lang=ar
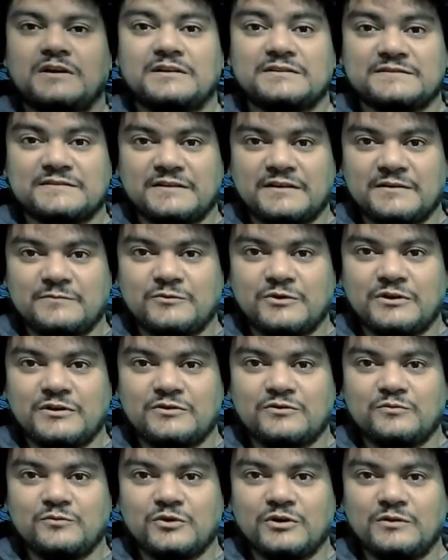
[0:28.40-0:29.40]
السلام
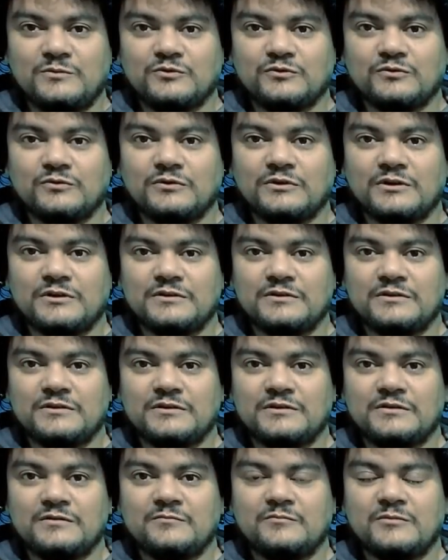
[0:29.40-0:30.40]
عليكم ورحمة الله
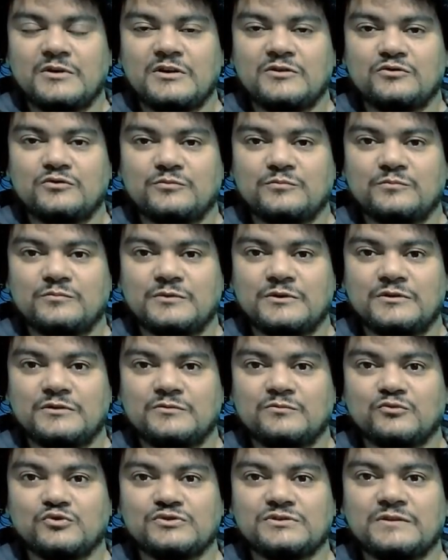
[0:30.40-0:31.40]
معكم
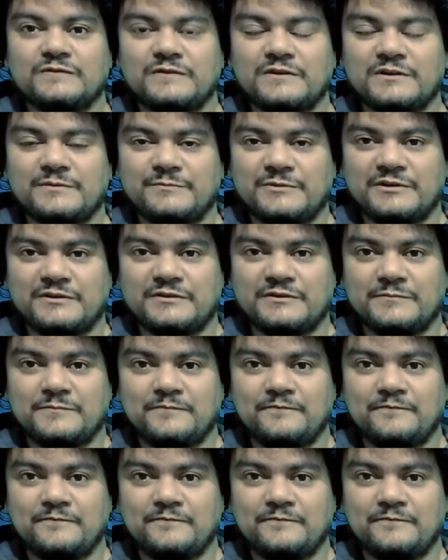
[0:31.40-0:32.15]
مصطفى أمان